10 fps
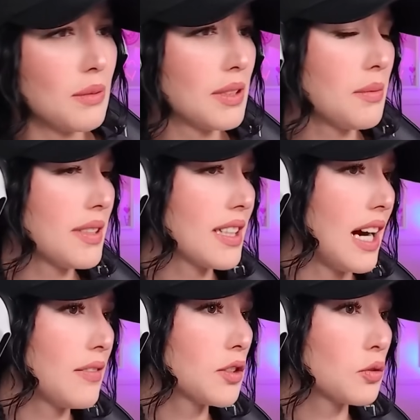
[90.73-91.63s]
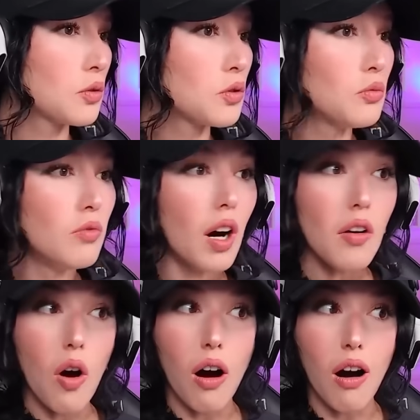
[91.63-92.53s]
Arabada bir kahve tutucum
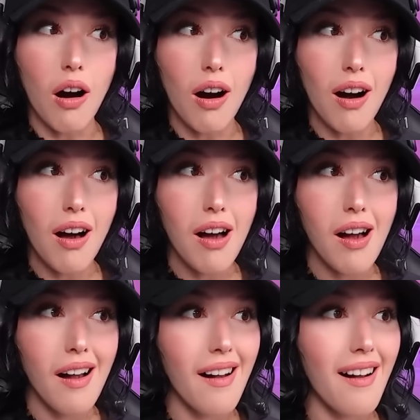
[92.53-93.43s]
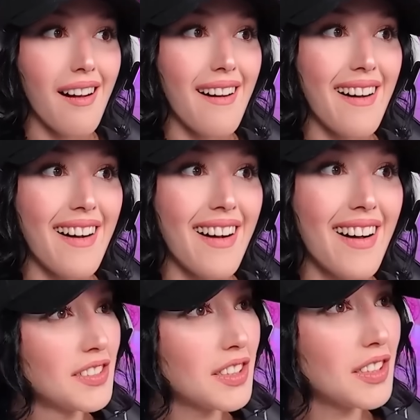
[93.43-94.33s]
var. Aha.
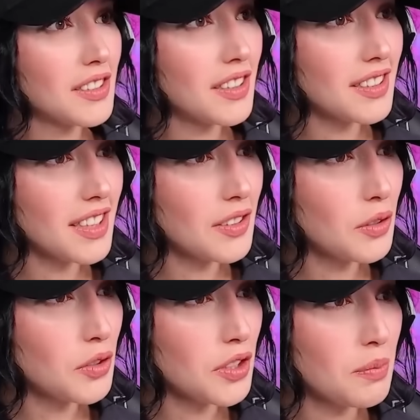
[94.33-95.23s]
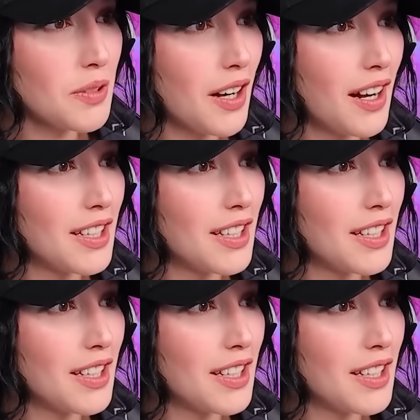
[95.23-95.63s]
Ne kadar teknolojik bir